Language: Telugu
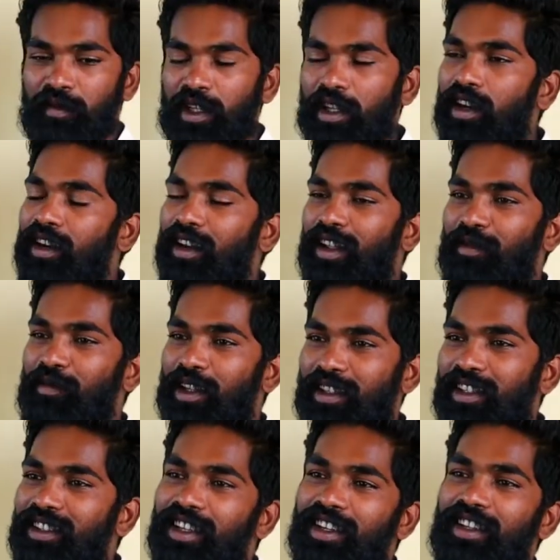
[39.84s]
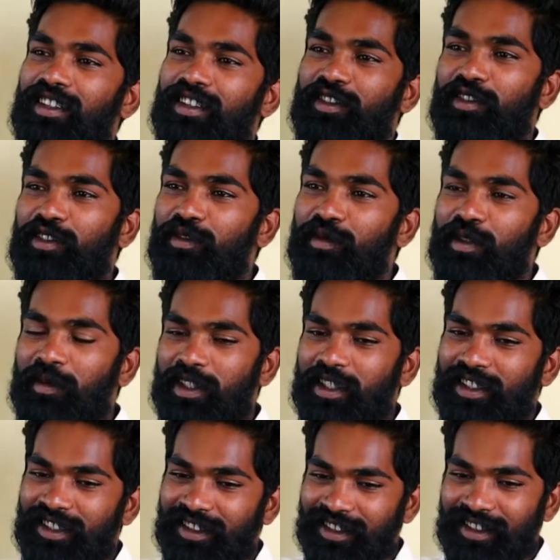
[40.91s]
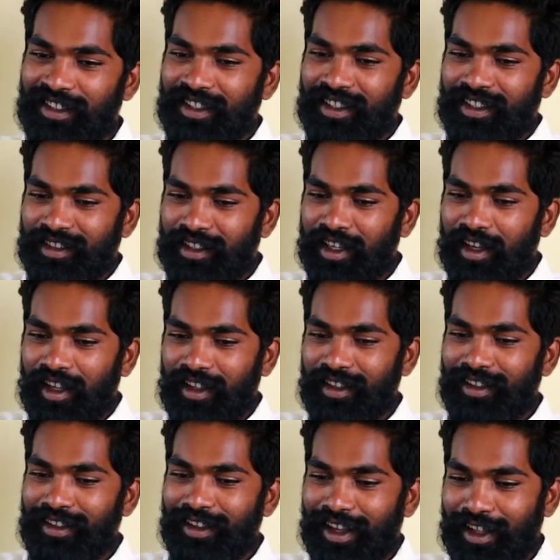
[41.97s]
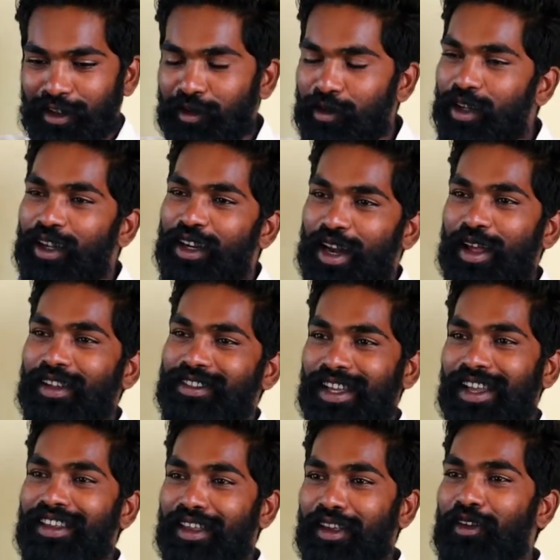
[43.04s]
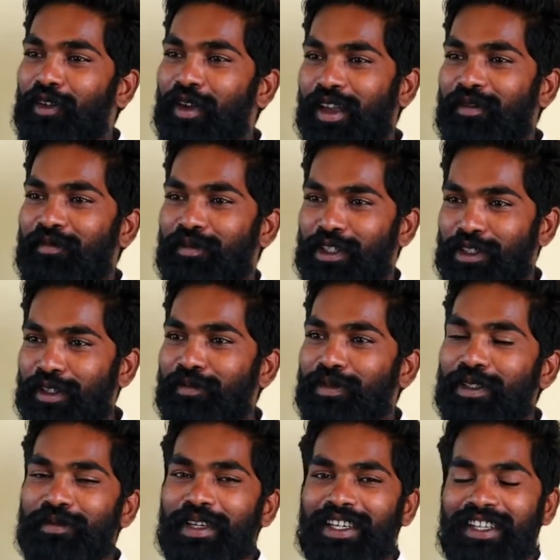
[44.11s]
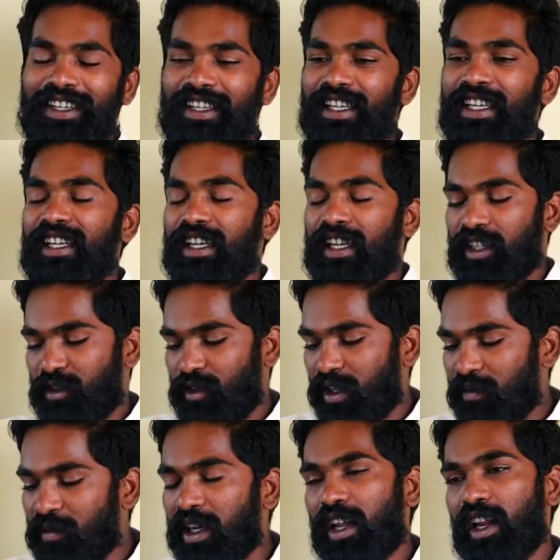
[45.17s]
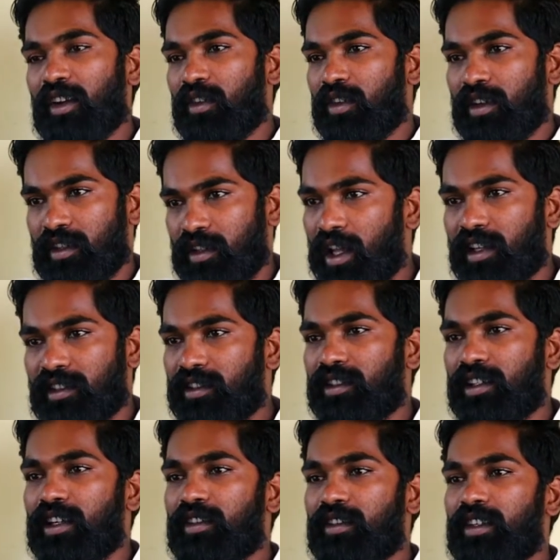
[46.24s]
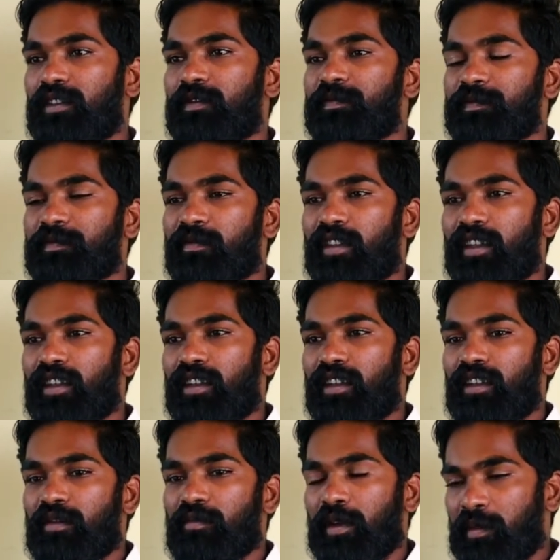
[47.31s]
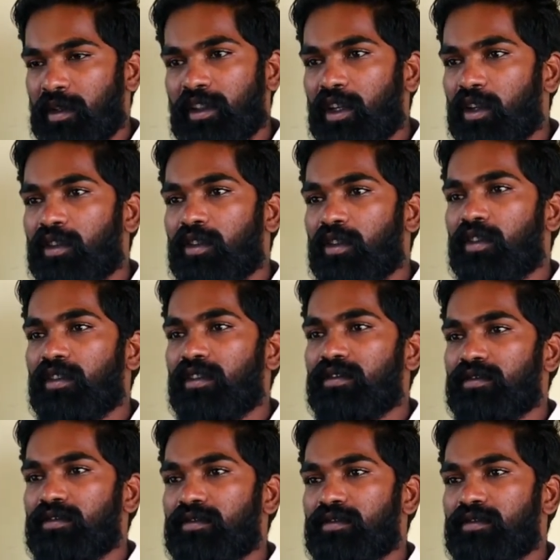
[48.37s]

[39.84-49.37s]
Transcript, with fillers: మీరు అన్నారు మధ్య తరగతి కుటుంబం అని అది అది కూడా ఒక నా స్థాయికి ఎక్కువే మీరు చెప్పిన మాట యాక్చువల్లీ మా నాన్న ఒక ట్యాక్సీ డ్రైవర్ మేమిద్దరు కొడుకులు